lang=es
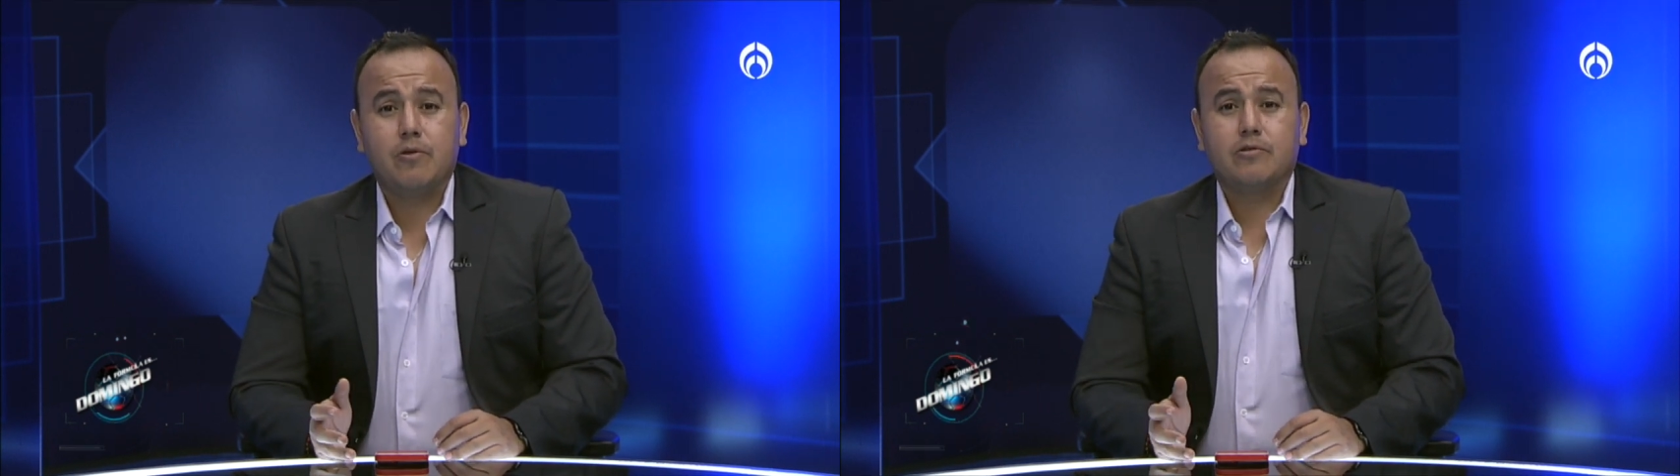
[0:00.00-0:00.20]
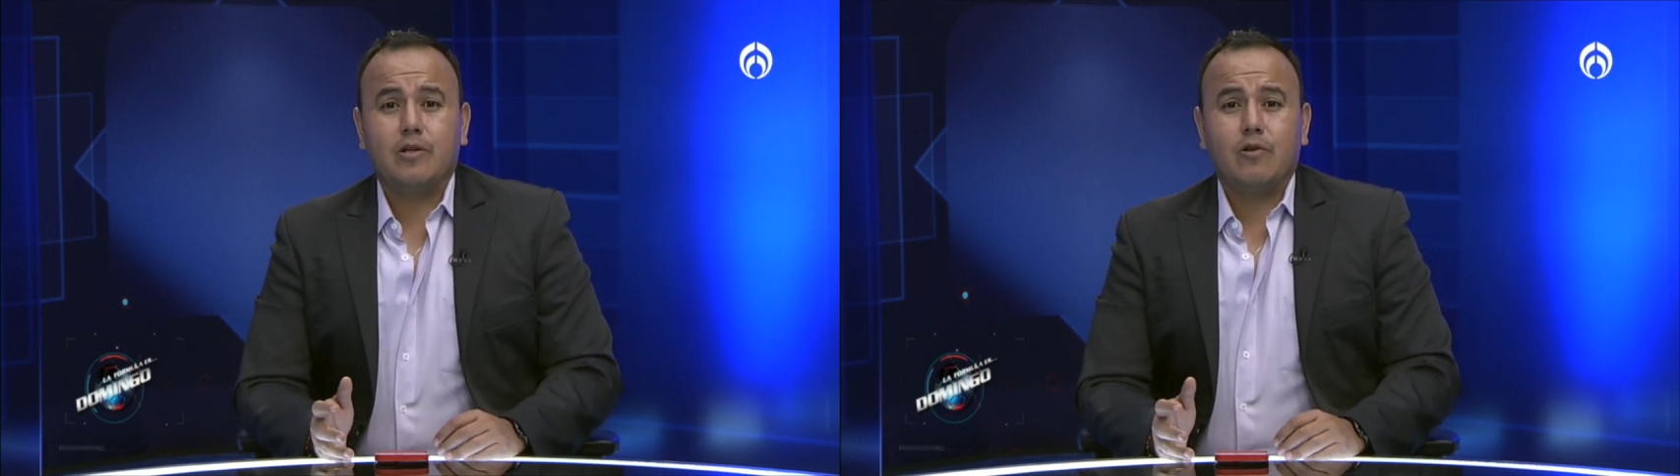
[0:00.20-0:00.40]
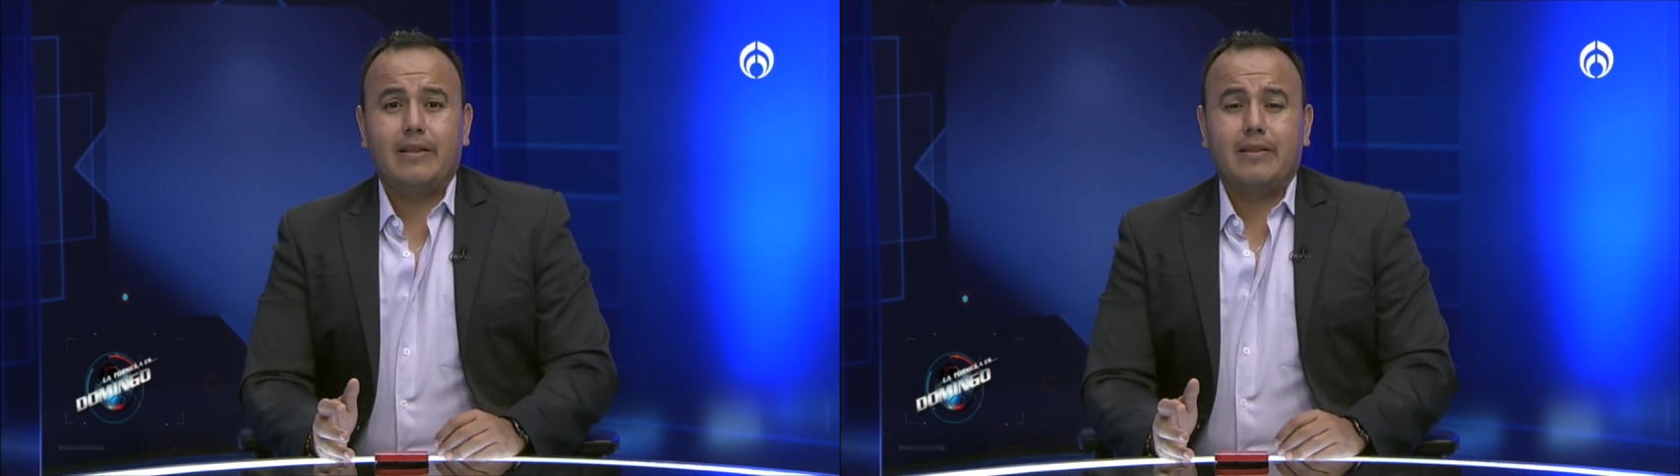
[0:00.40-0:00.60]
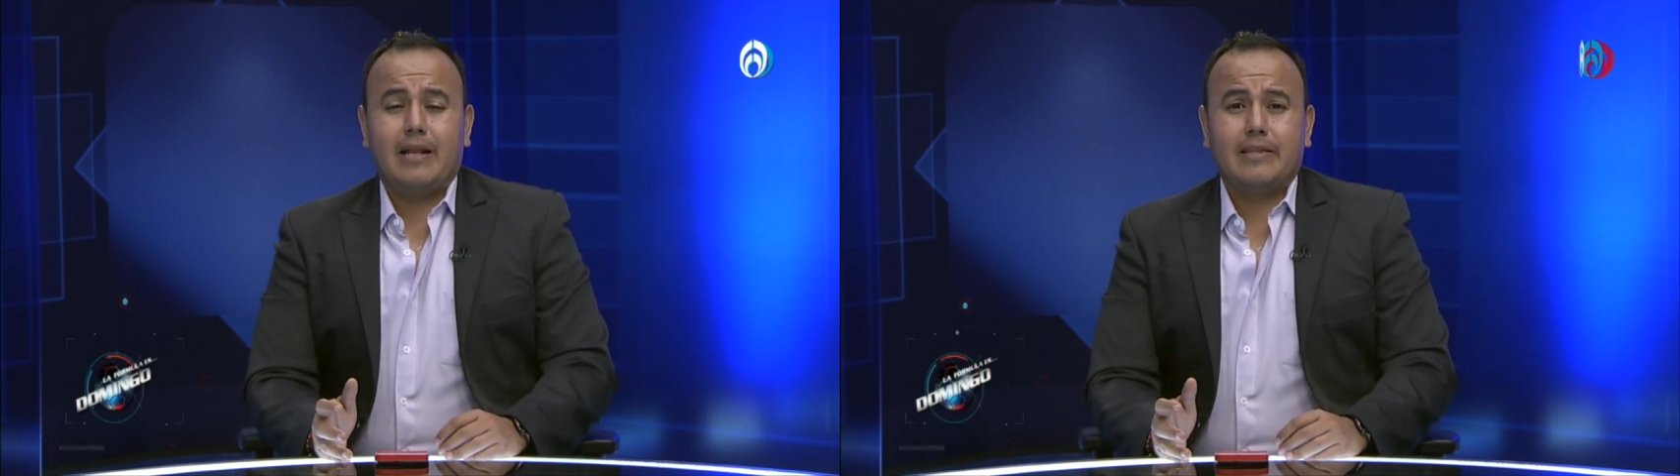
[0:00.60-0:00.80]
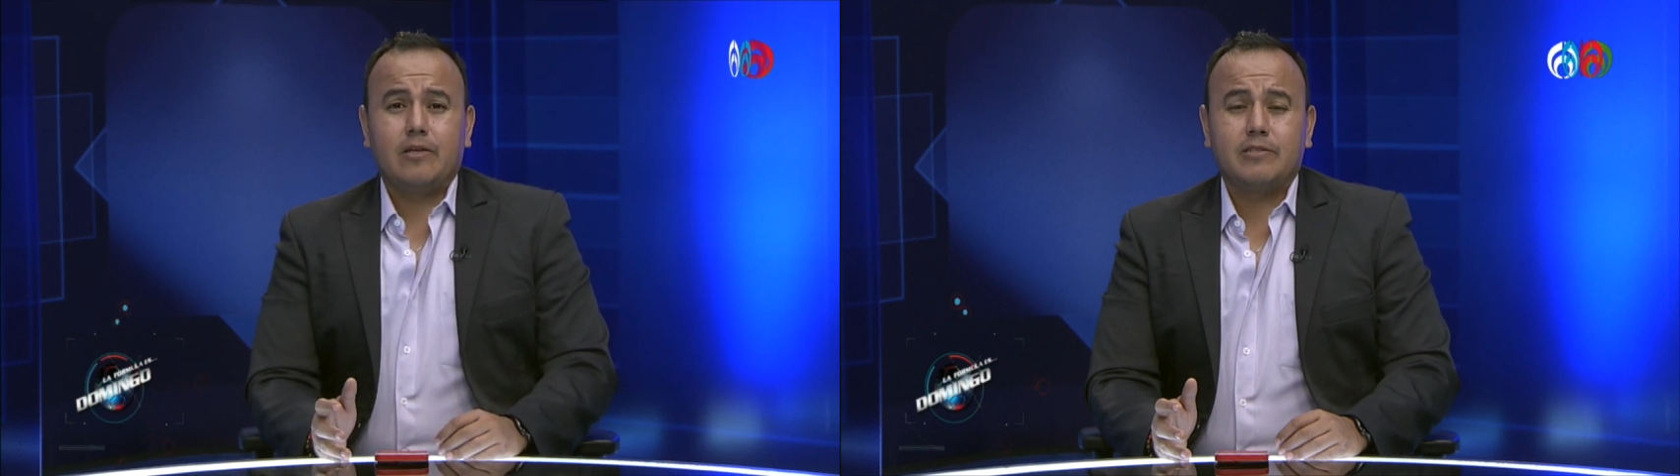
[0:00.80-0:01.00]
de los
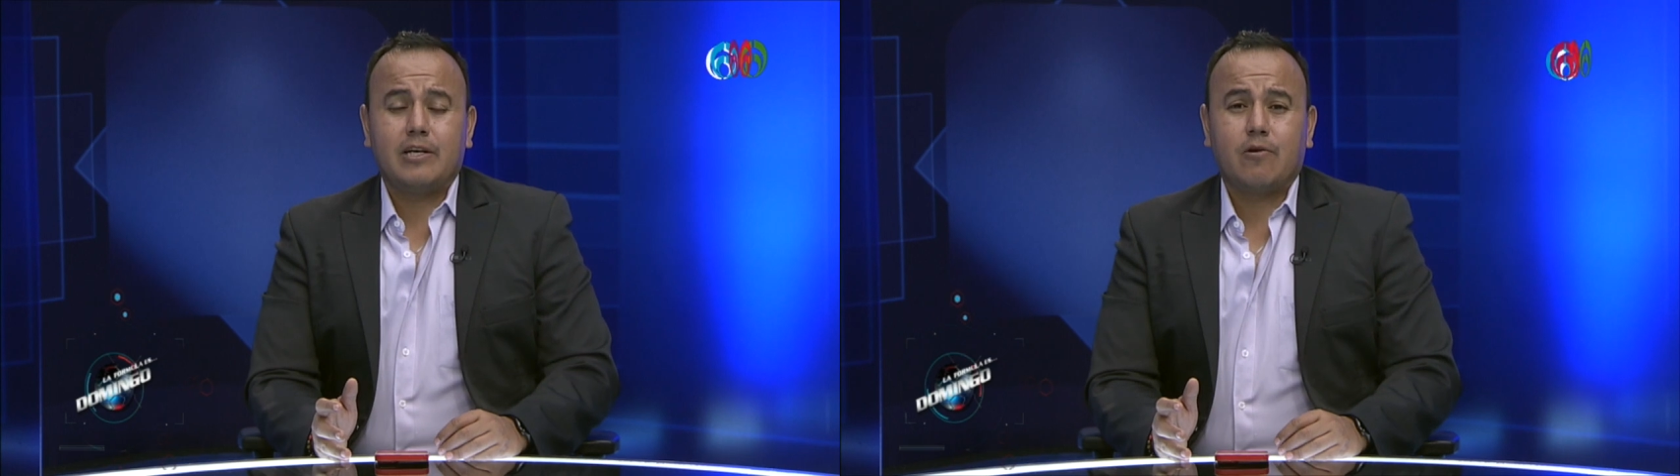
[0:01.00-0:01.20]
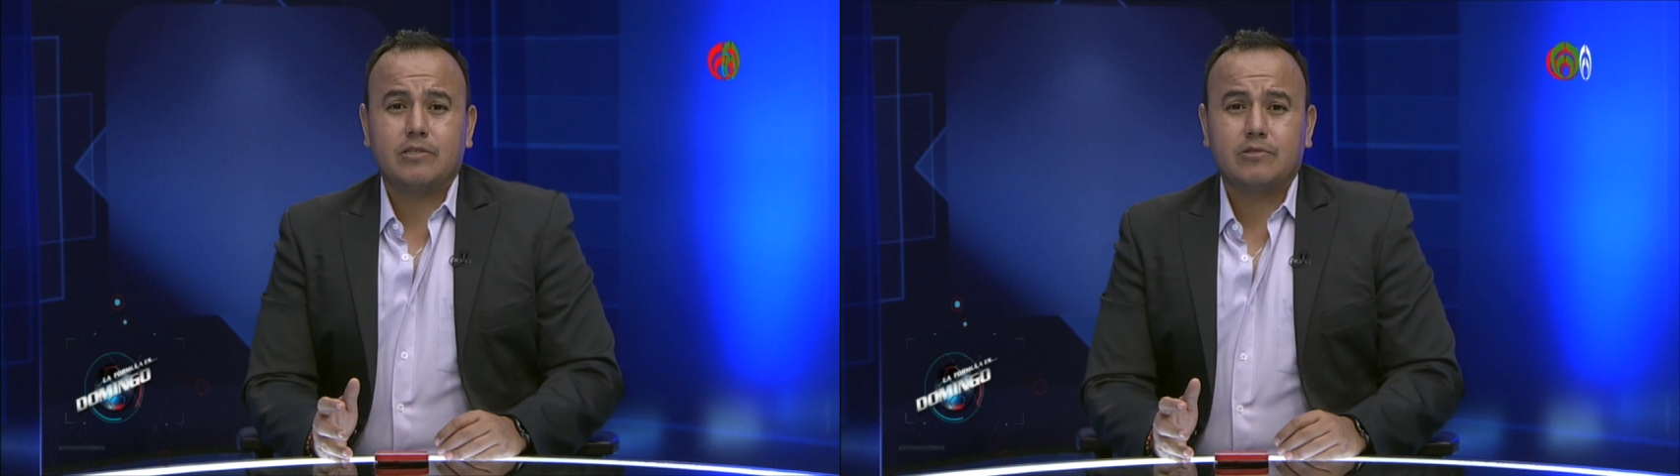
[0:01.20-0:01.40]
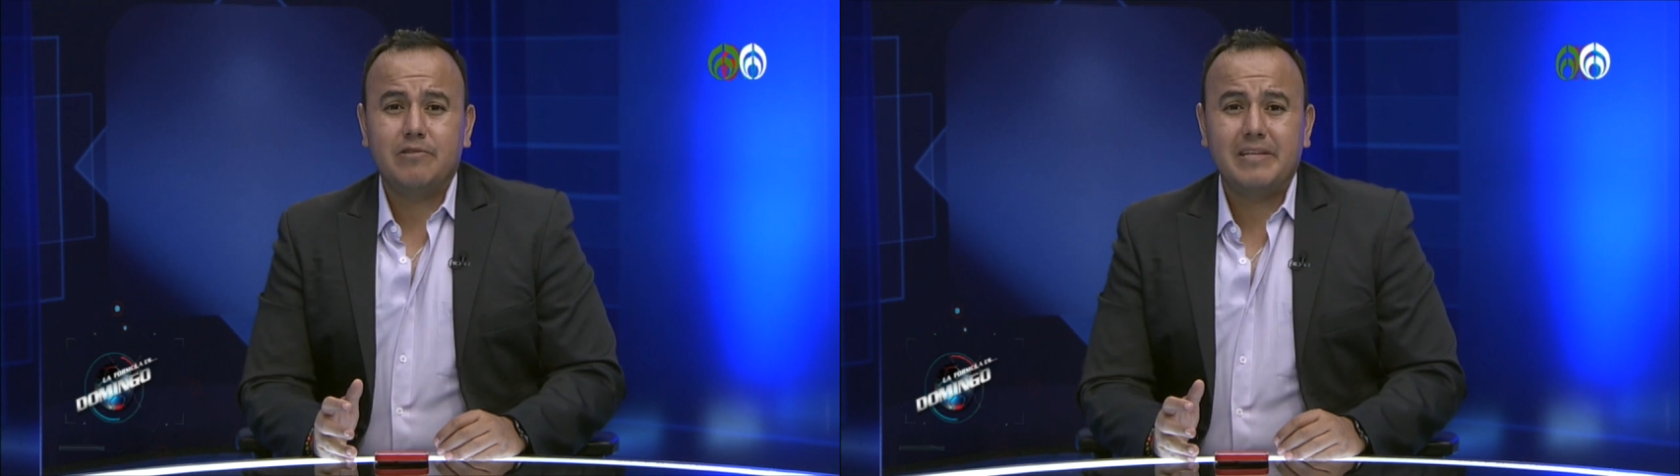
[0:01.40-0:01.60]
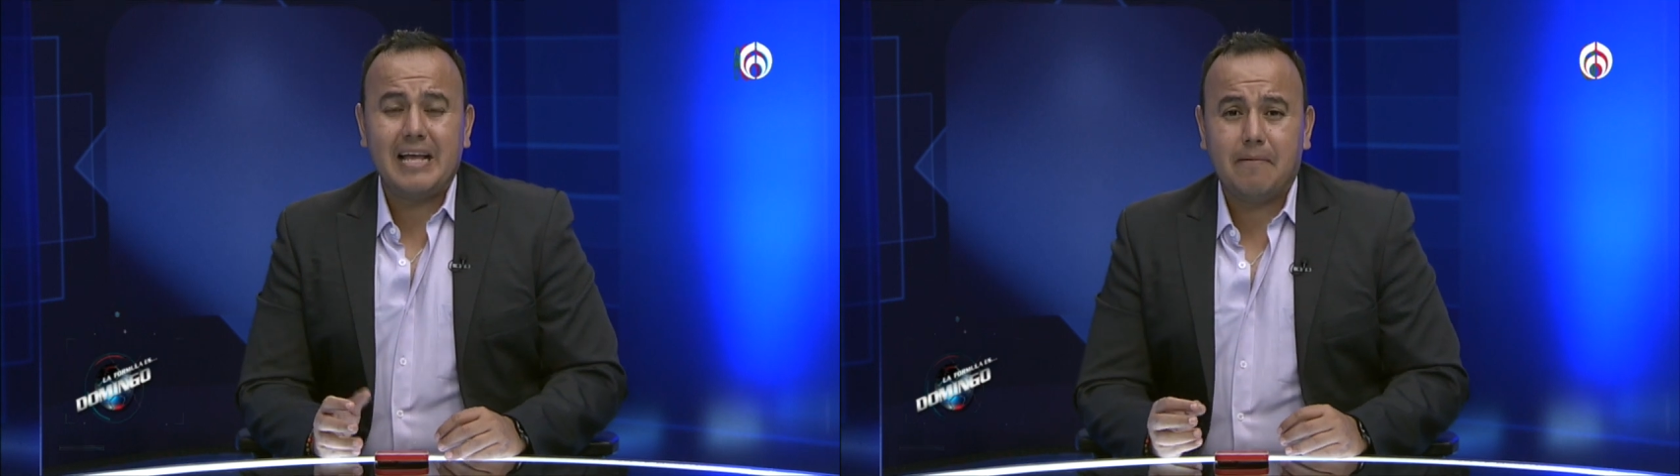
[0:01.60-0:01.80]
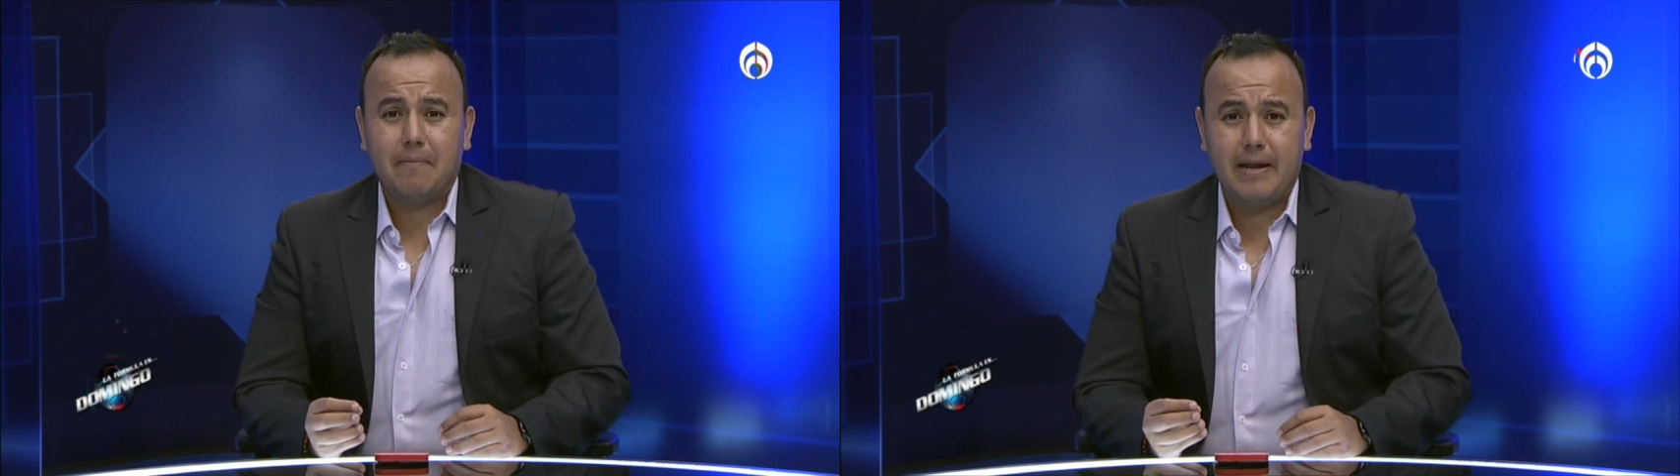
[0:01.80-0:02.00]
delanteros de Cruz Azul
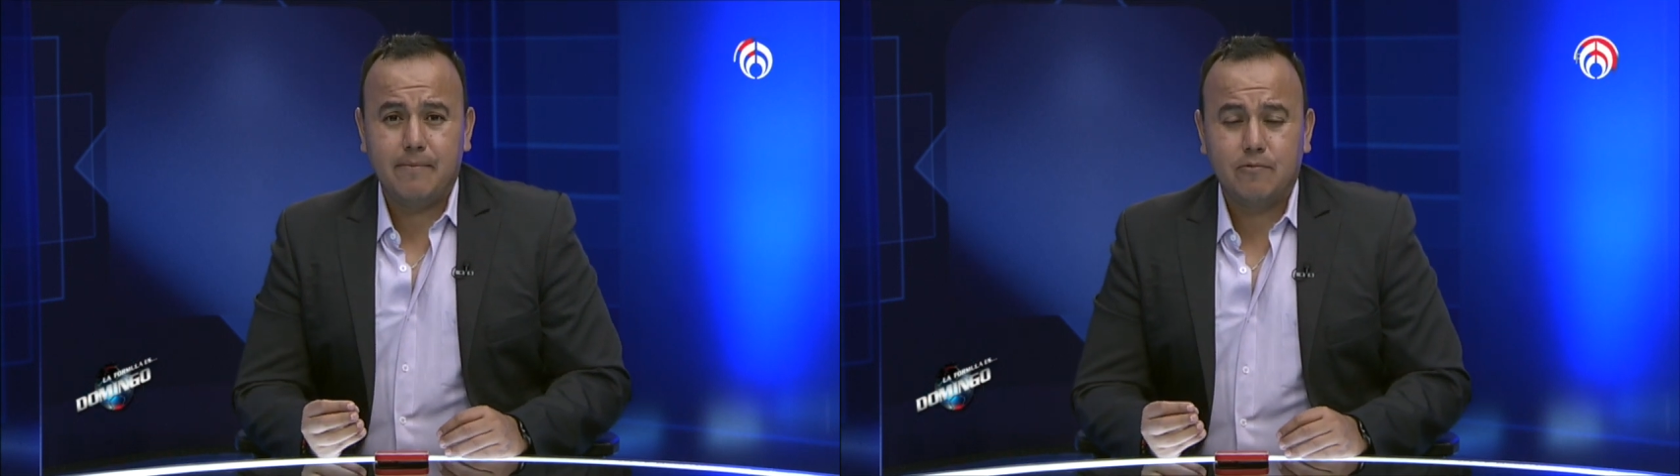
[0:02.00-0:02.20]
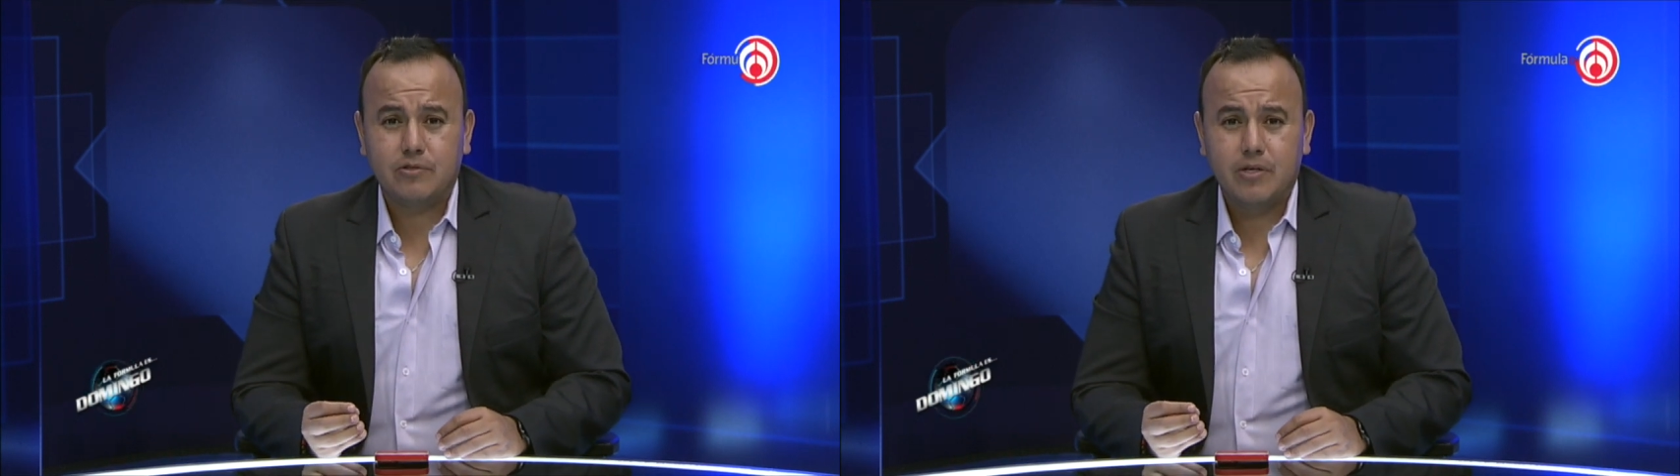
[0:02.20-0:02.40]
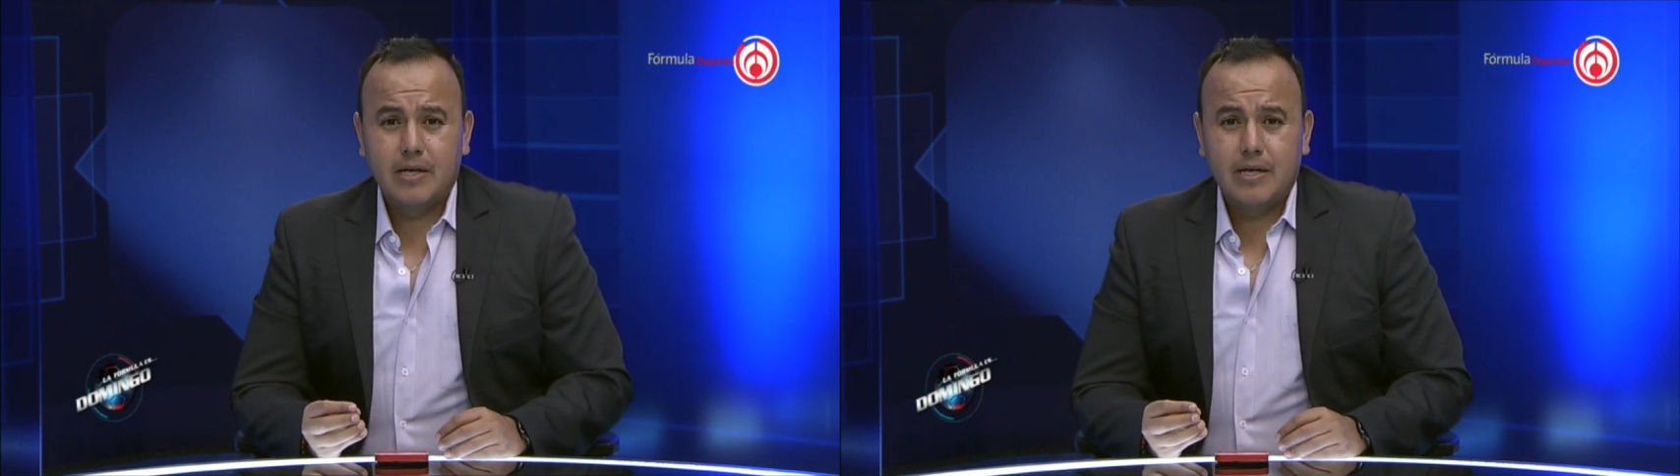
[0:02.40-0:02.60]
ni hablemos